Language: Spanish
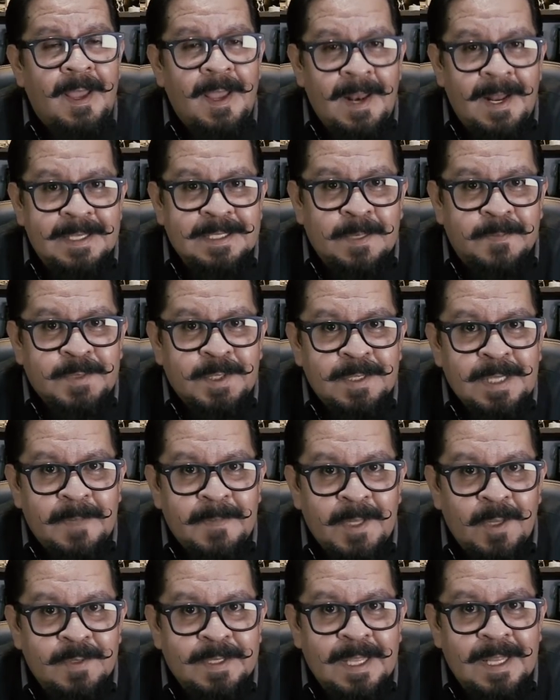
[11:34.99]
En la descripción del
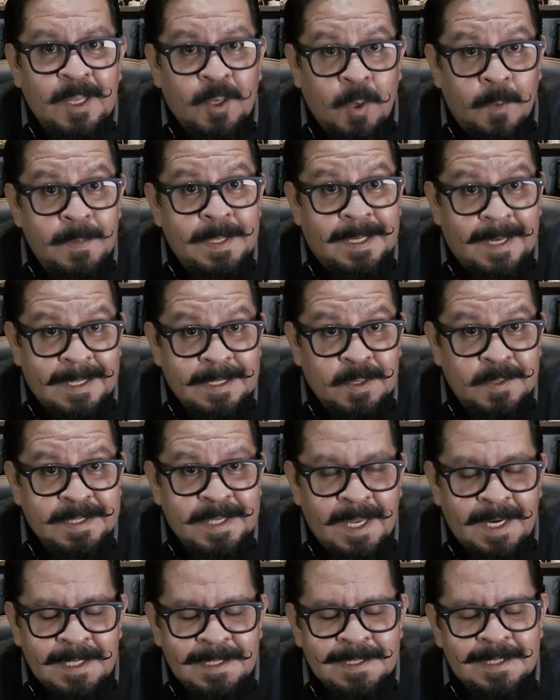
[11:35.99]
video te dejo mis redes
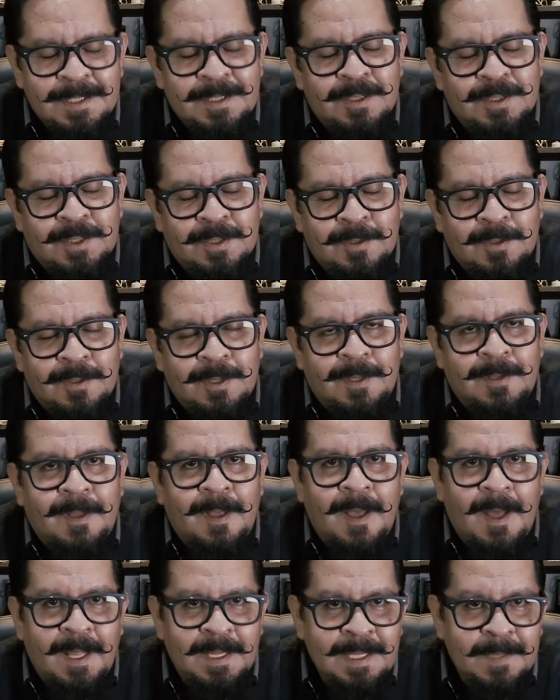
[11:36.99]
sociales. Yo soy
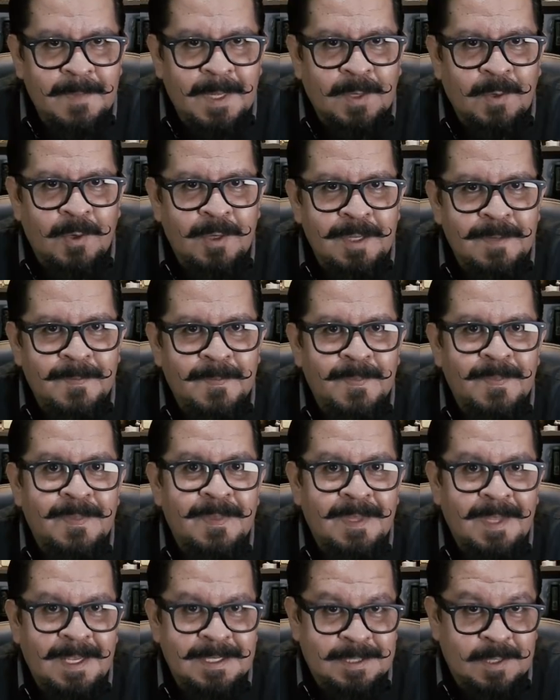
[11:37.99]
Andy McCoy,
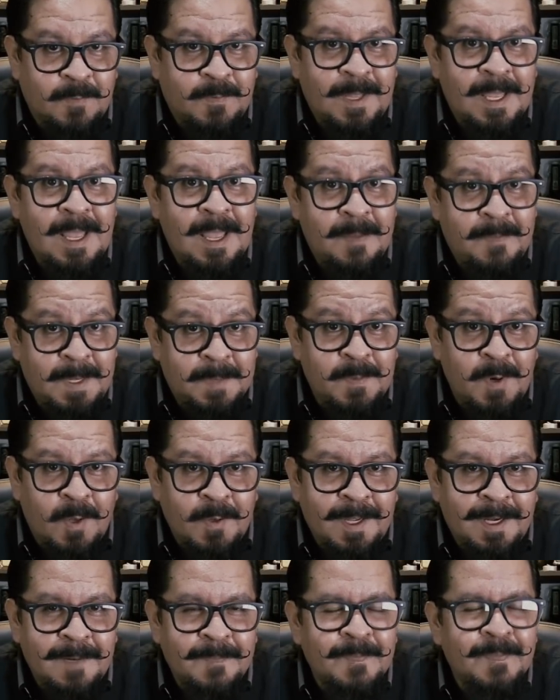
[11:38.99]
eso fue Beer
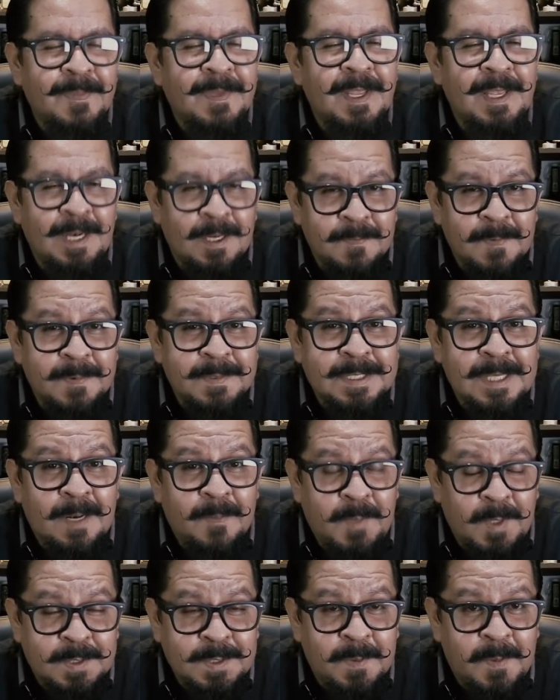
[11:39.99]
Blogger y nos vemos en
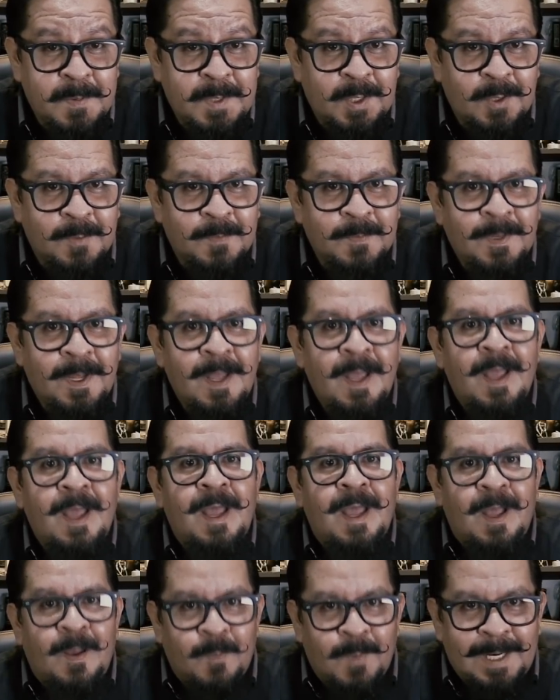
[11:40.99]
el próximo video.
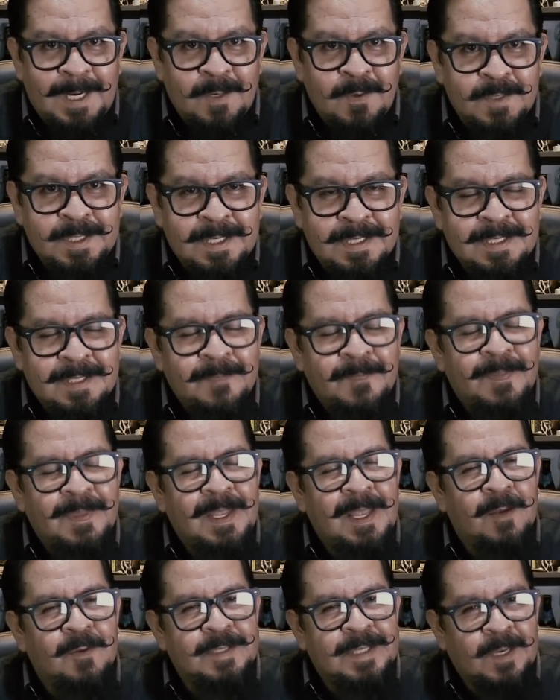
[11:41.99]
Buenas noches
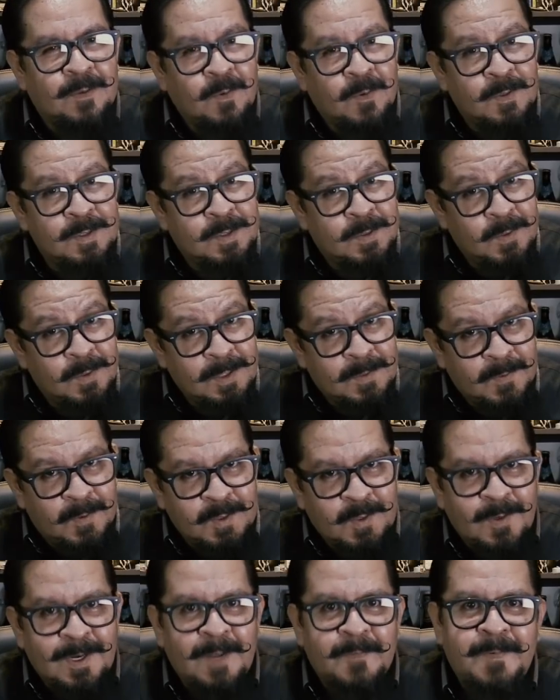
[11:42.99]
y los dejo con sus
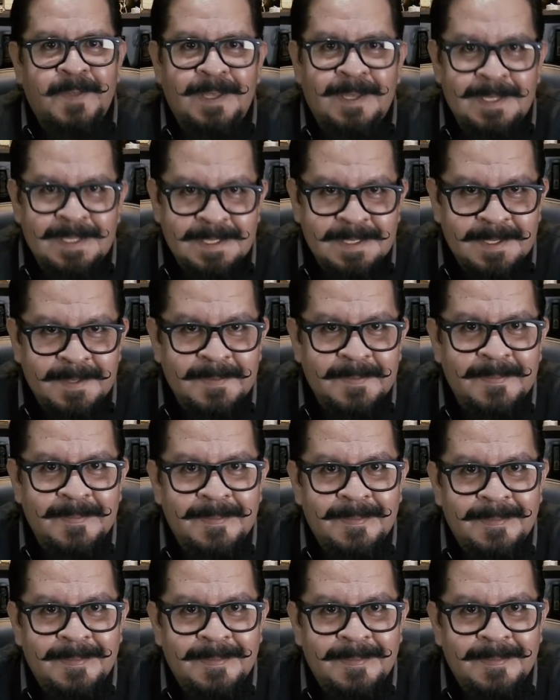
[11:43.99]
fotografías.